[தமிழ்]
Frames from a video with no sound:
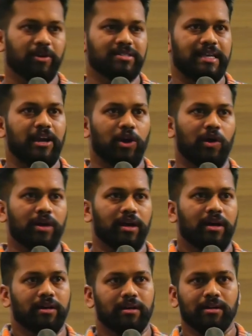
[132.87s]
பிகாஸ் எங்களுடைய
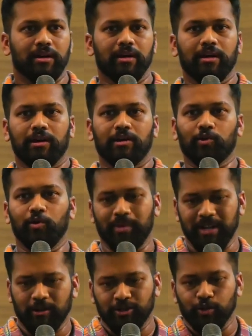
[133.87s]
ரூம்
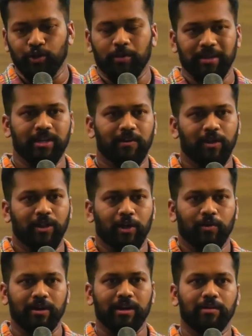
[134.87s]
பார்த்தீங்கன்னா ஸ்டுடியோ பார்த்தீங்கன்னா அவ்வளோதான்
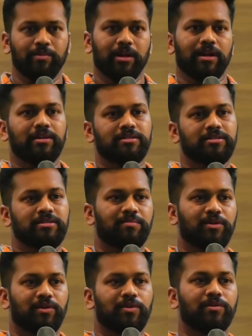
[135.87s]
இருக்கும் எங்களுக்கு முன்னாடி ரெண்டு
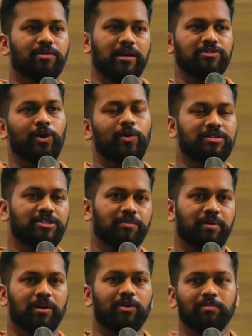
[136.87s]
சிஸ்டம் இருக்கும் கன்சோல்
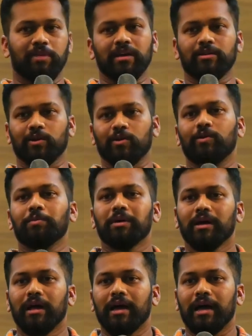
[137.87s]
வச்சிருப்பாங்க ஒரு மைக் இருக்கும்
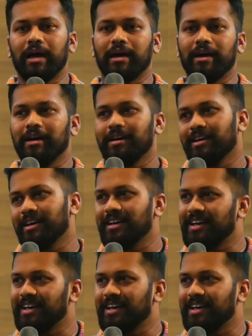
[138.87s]
ஒரு பத்துக்கு பத்து ரூமில்